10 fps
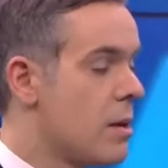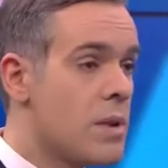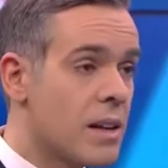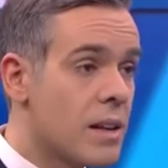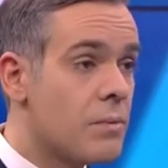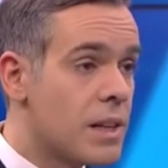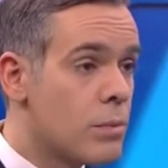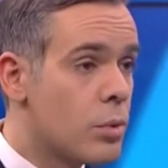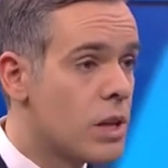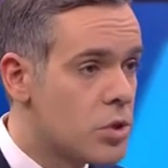bir yandan
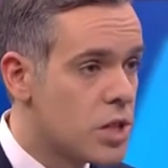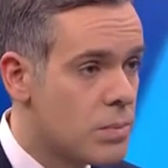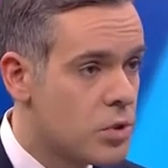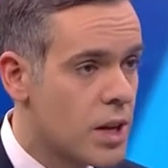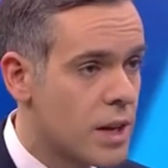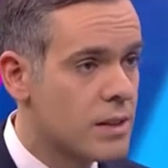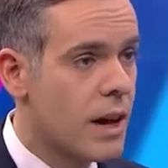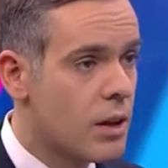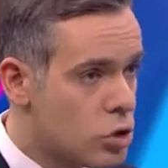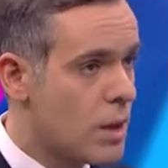Fed'in böyle bir şey yapacağını
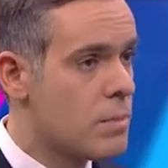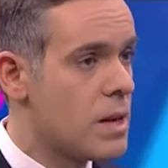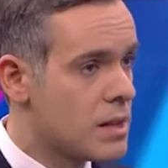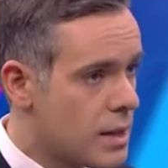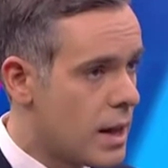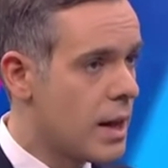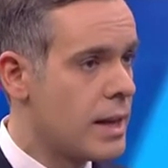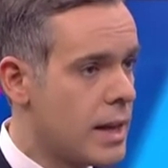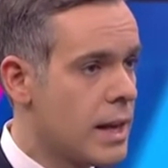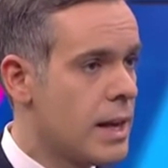daha önceden biraz daha
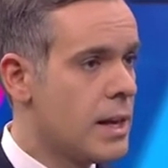hani